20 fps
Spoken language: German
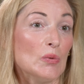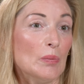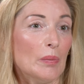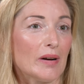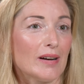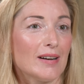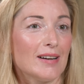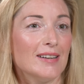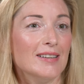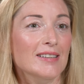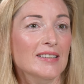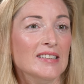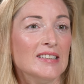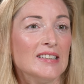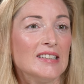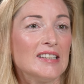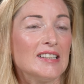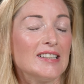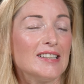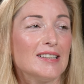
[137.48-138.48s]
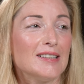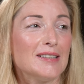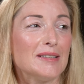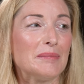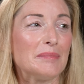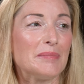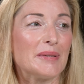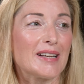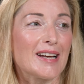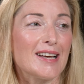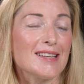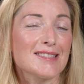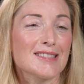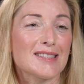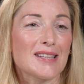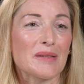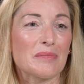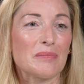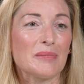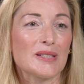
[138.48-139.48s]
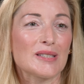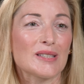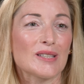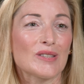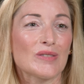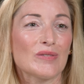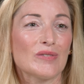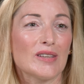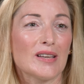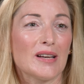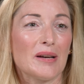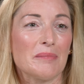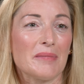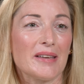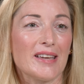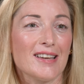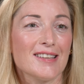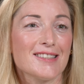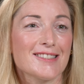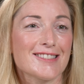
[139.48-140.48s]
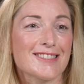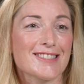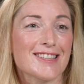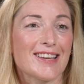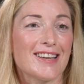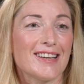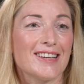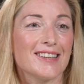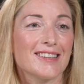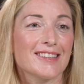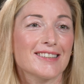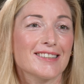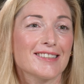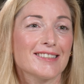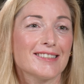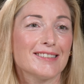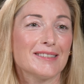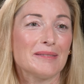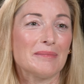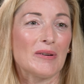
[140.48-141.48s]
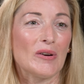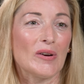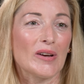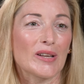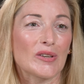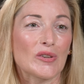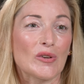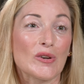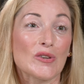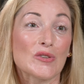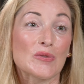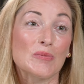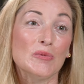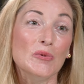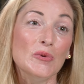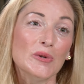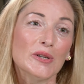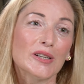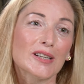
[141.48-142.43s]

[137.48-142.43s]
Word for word: super. Ähm, begeistert hat mich, dass wir am ersten Tag ähm, auch ein tolles Buch